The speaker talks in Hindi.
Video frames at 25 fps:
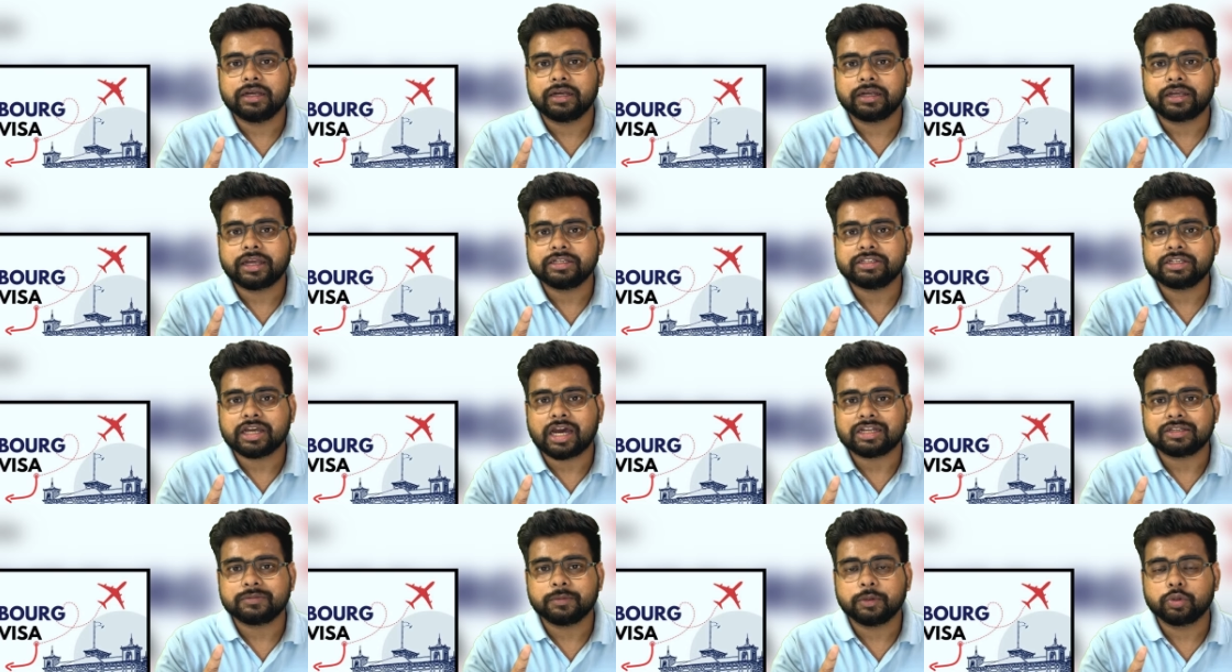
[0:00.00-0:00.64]
के
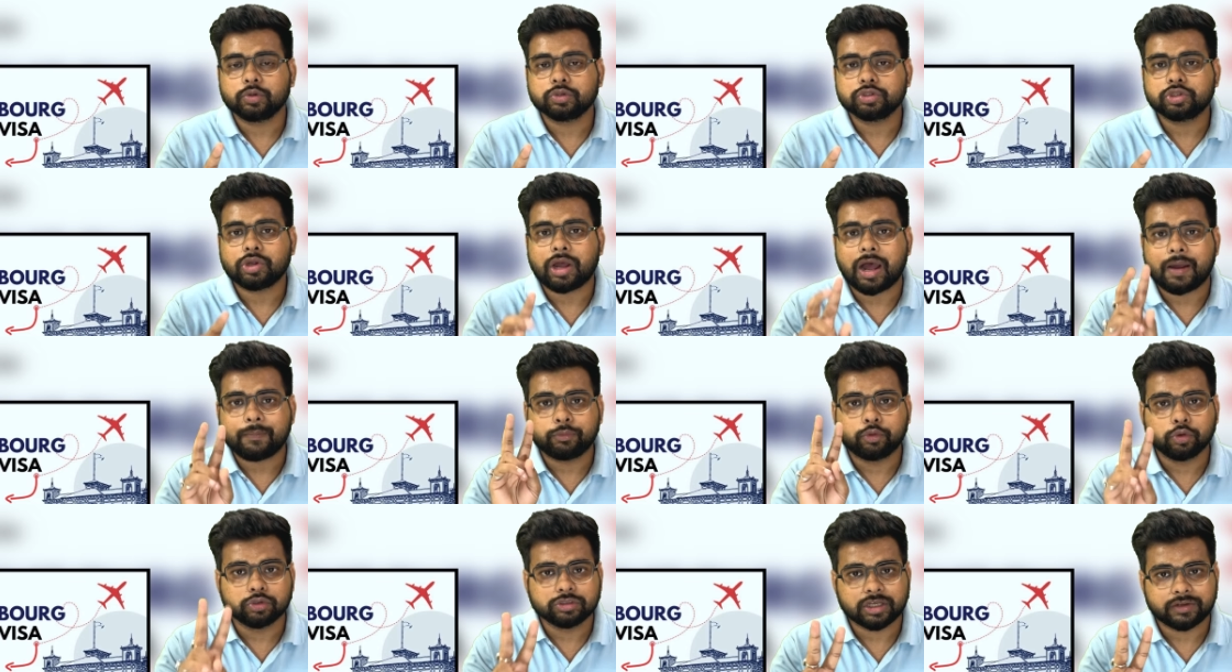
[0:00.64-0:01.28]
चार्ज में दोस्तों आप
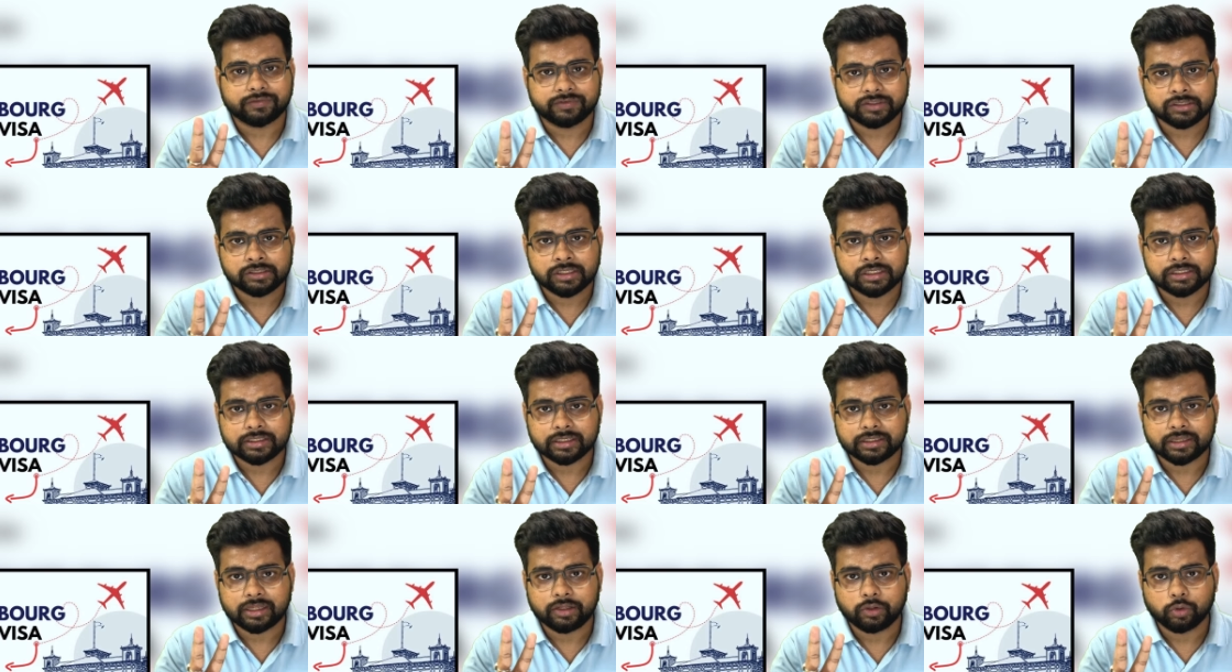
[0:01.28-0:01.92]
दो सर्विसेज ले
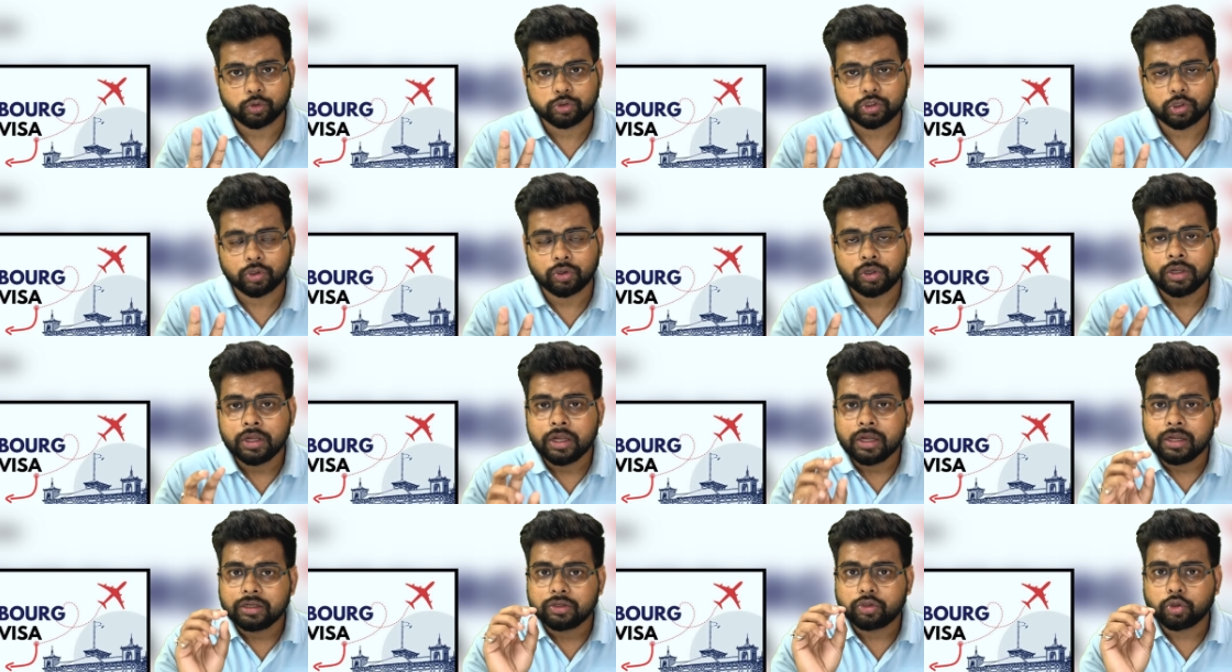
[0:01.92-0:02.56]
सकते हैं दोस्तों
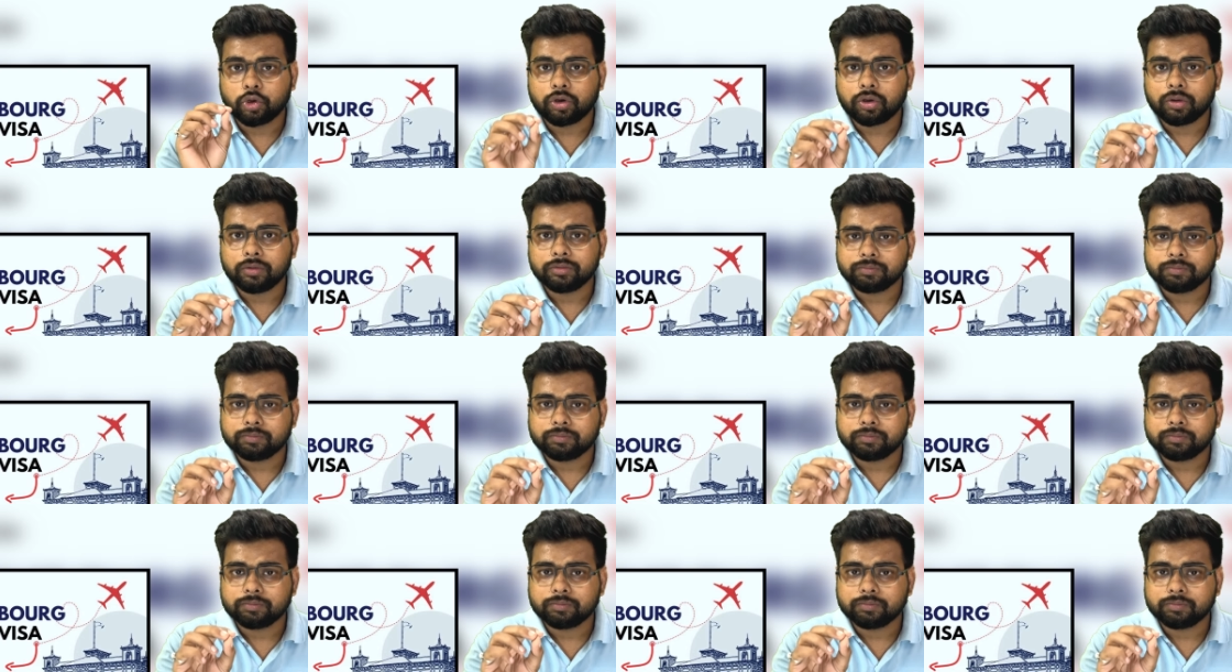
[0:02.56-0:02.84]
तो